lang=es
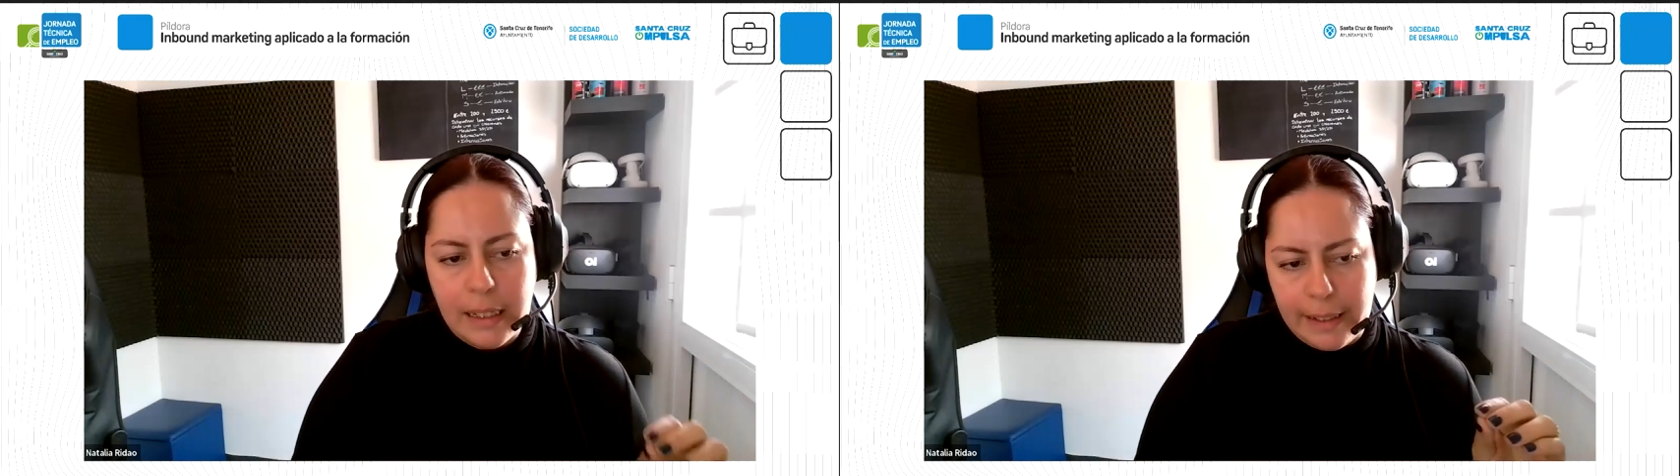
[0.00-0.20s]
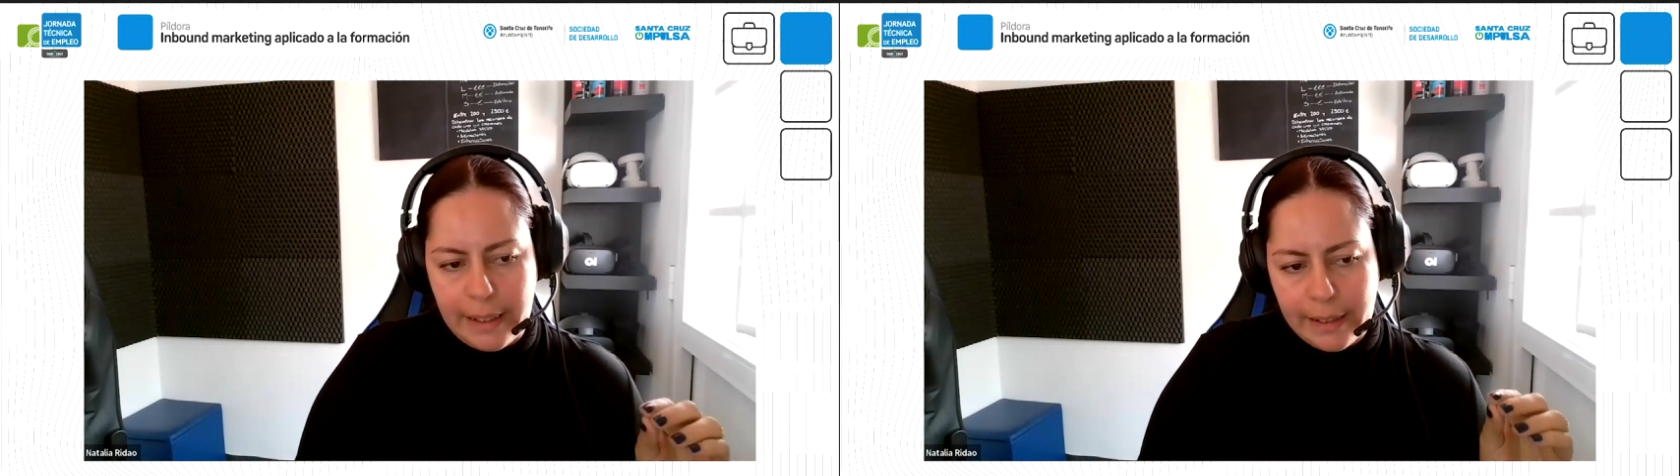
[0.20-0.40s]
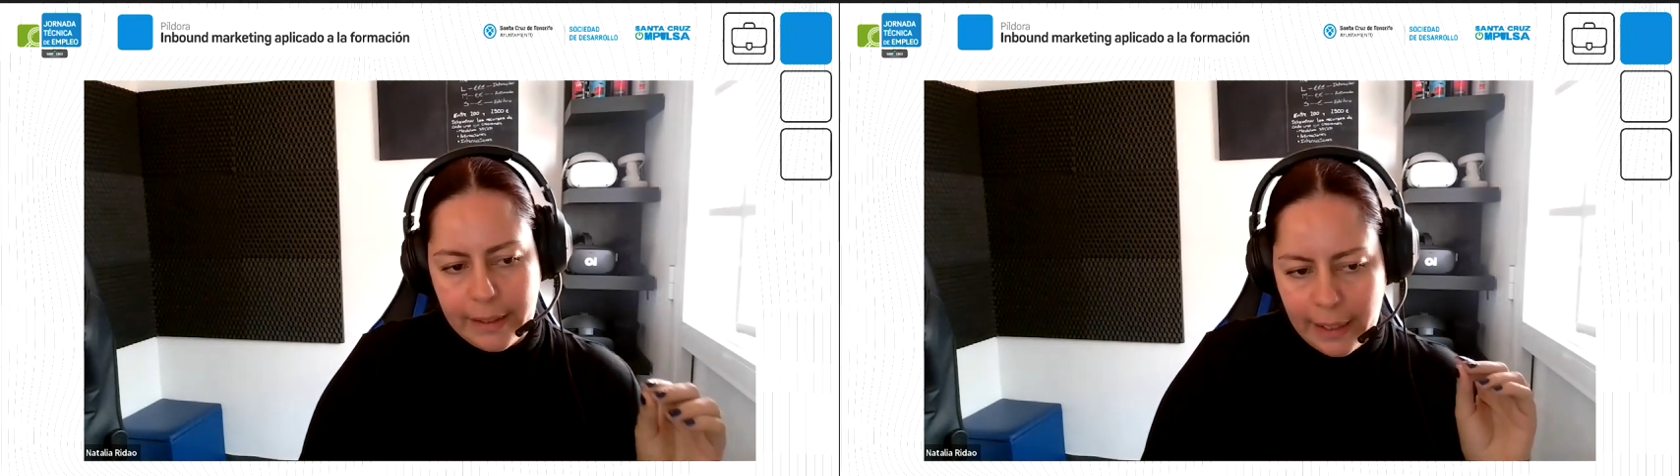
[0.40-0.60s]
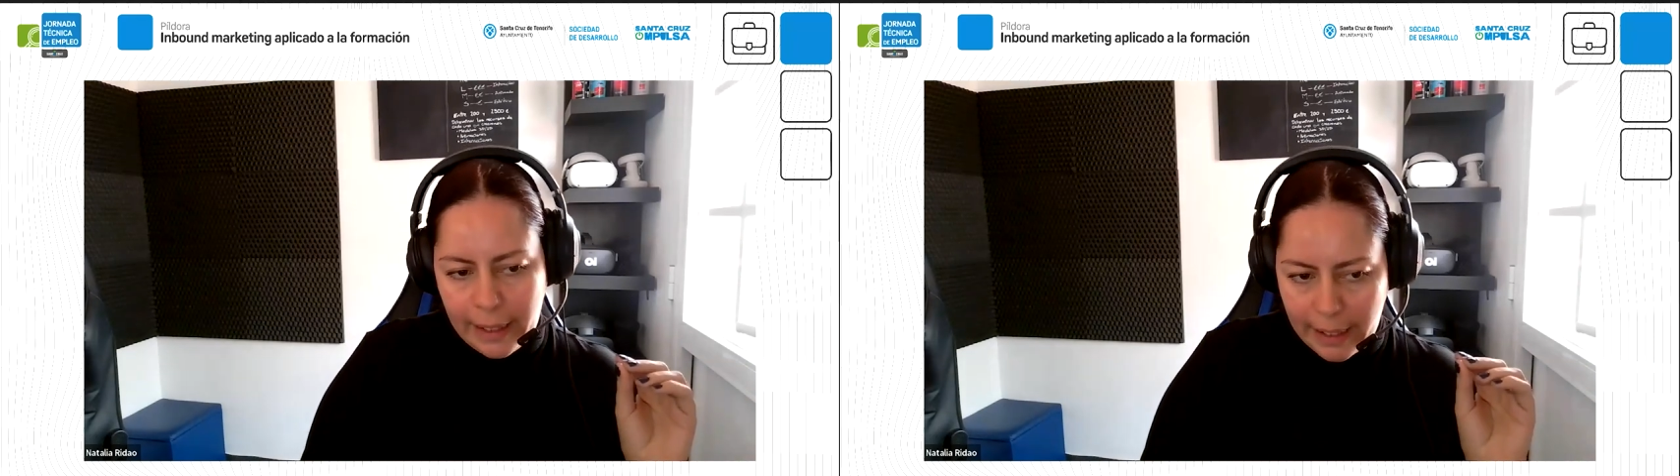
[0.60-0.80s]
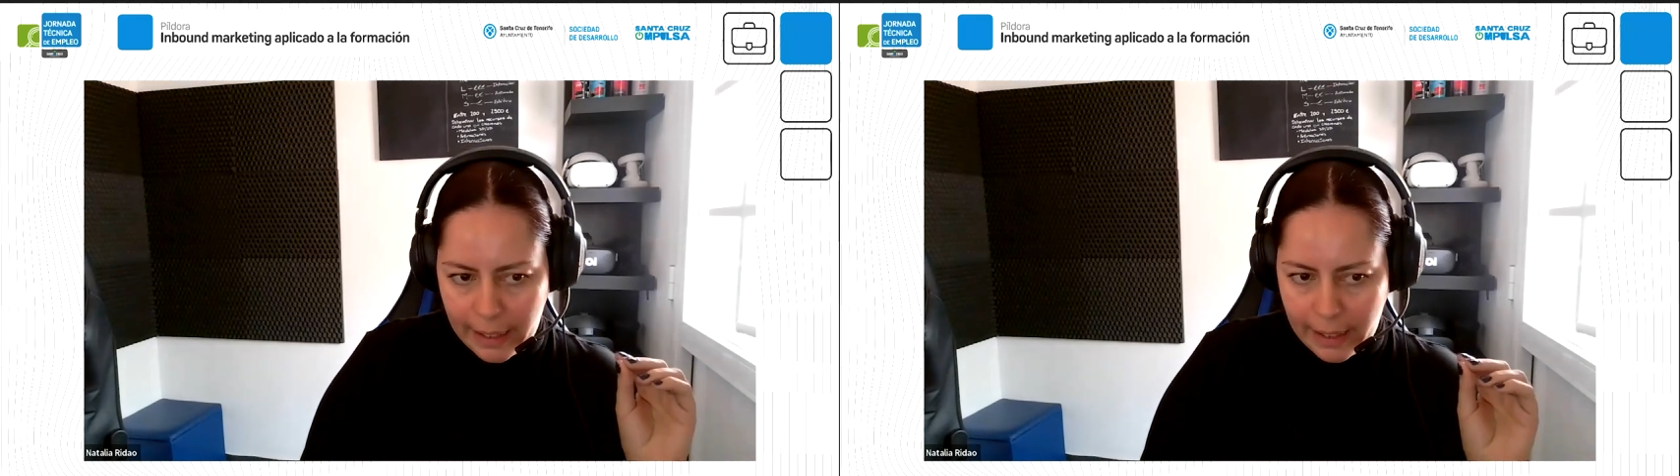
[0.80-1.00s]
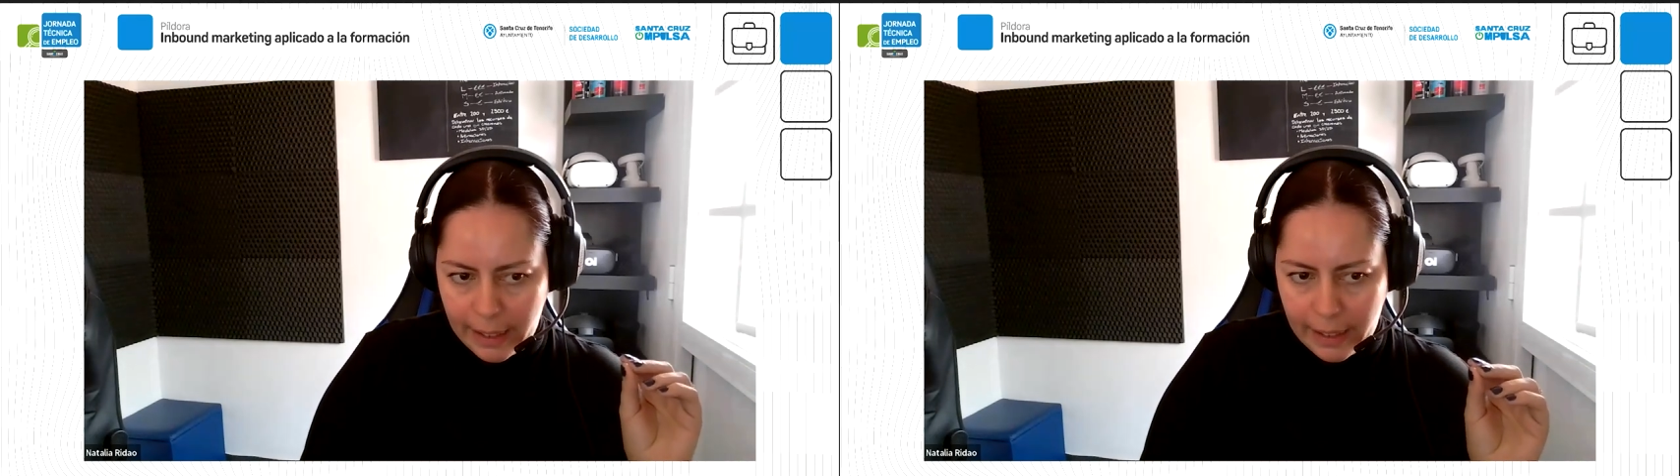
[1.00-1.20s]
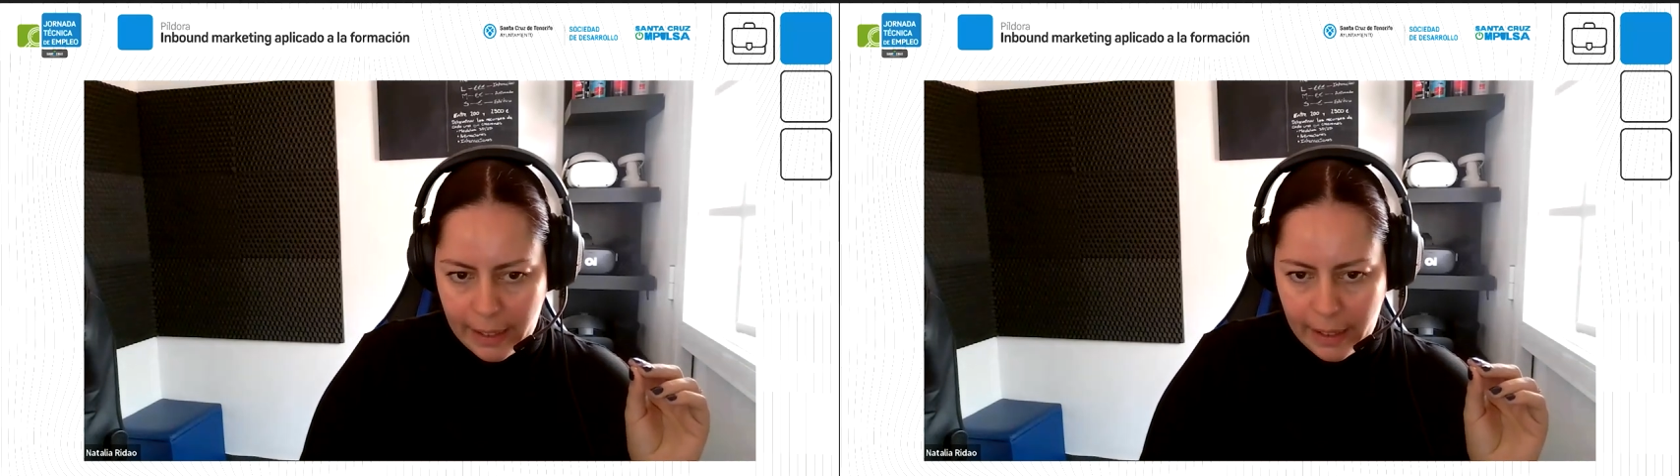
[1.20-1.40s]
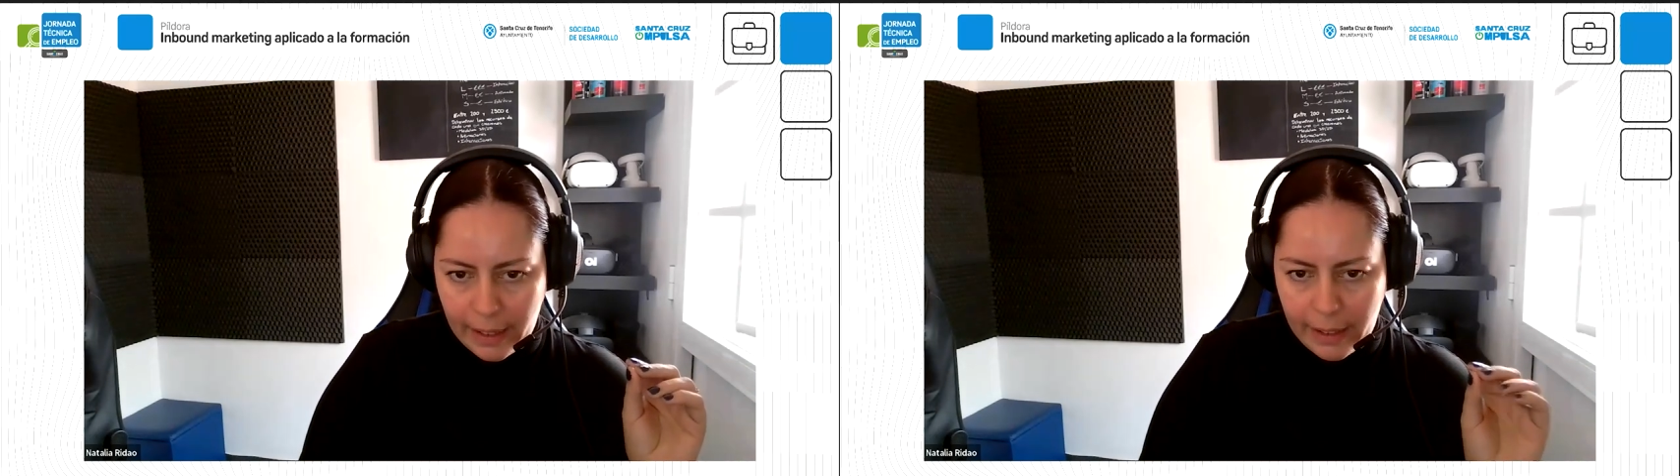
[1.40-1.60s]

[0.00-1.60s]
y es que eh,